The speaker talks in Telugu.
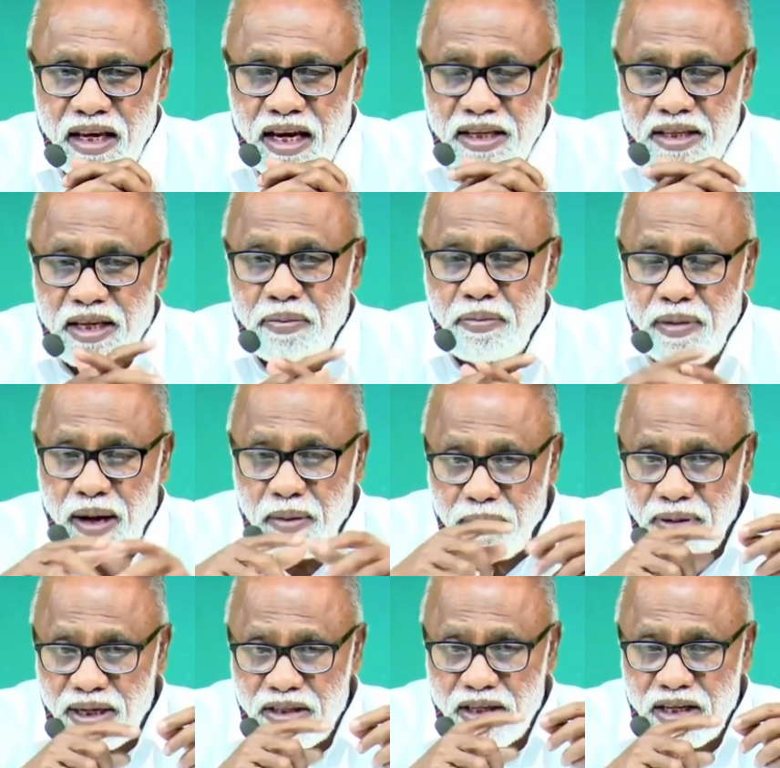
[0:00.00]
అయితే ఈ
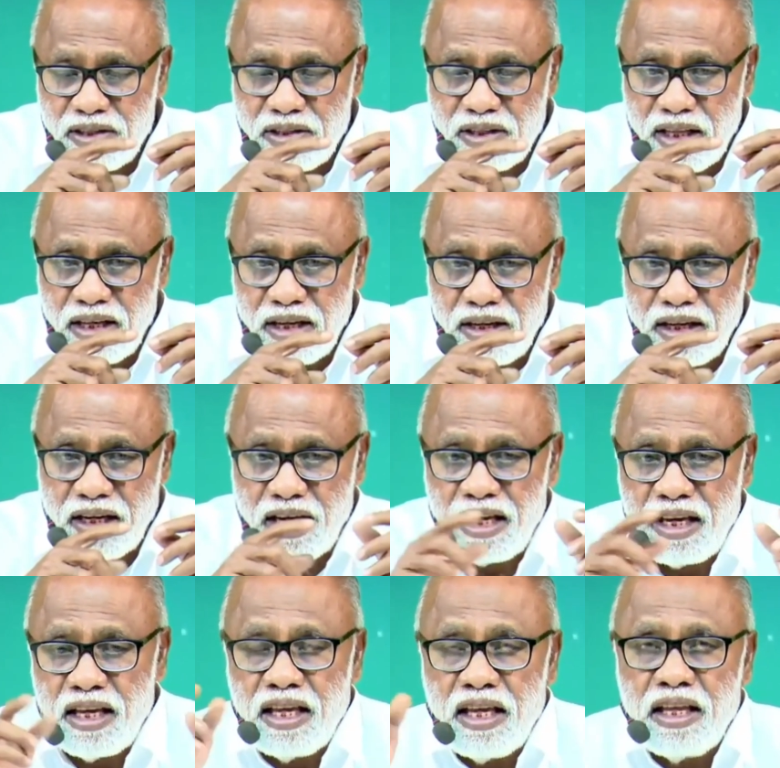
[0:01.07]
పాపం ఏం చేస్తుందంటే
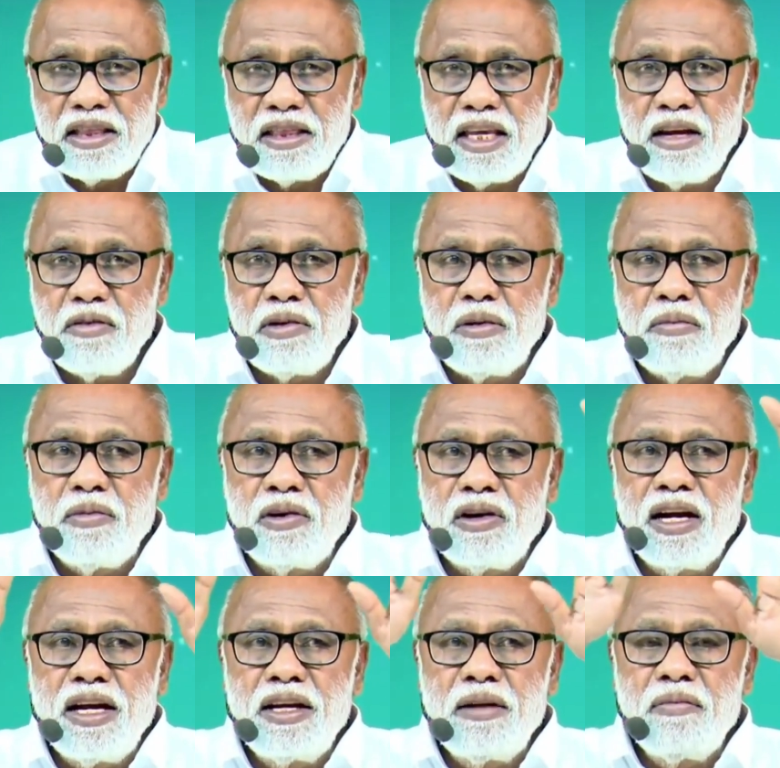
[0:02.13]
దేవుని
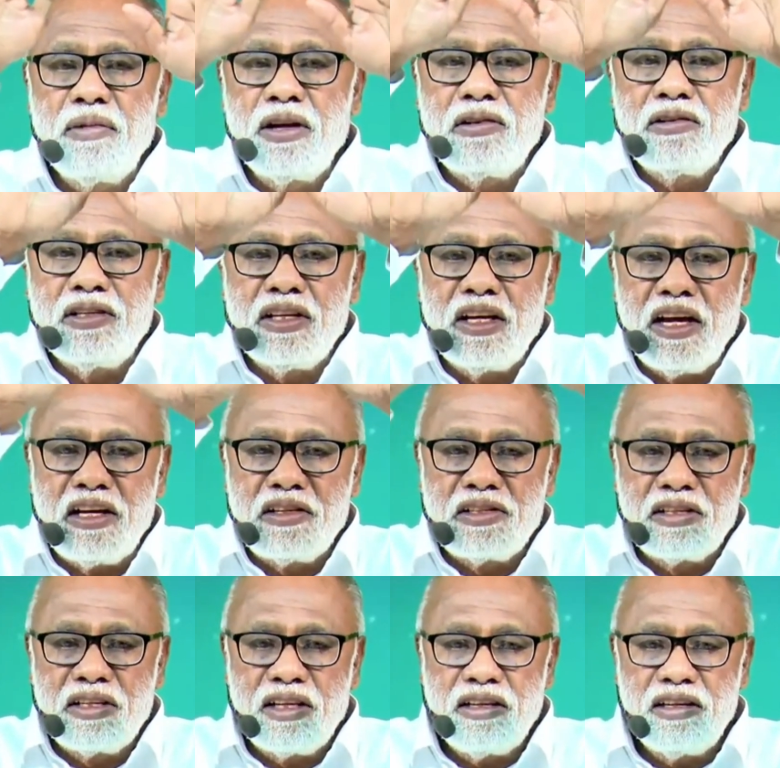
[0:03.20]
ముఖాన్ని మరుగు
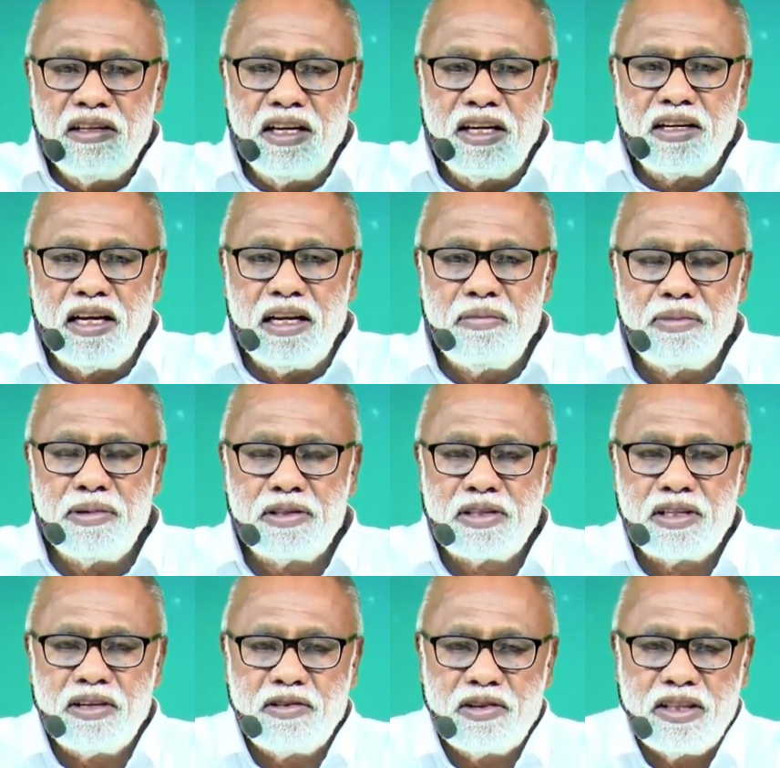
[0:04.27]
చేస్తుంది నీకు
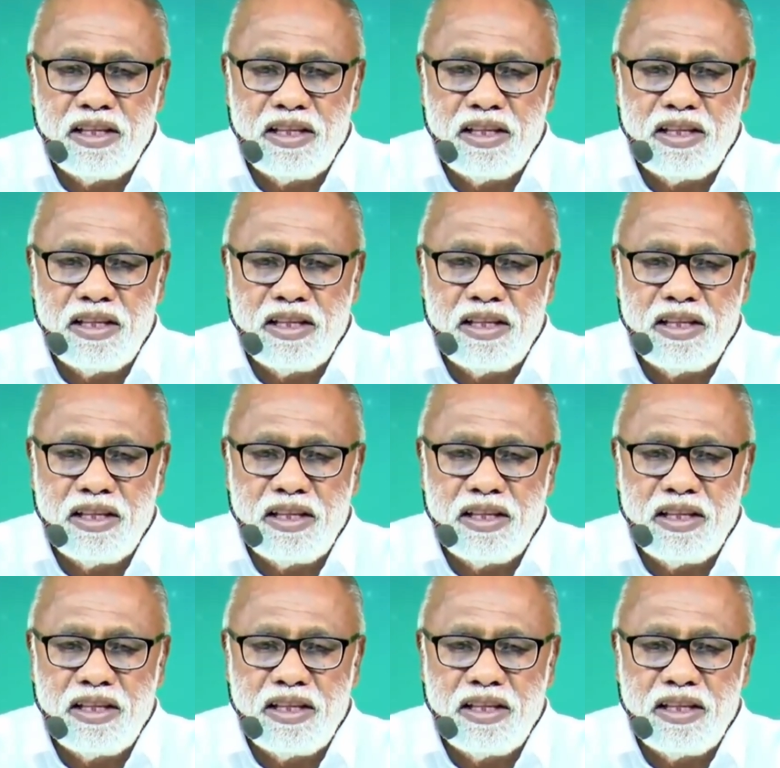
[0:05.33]
కనిపించని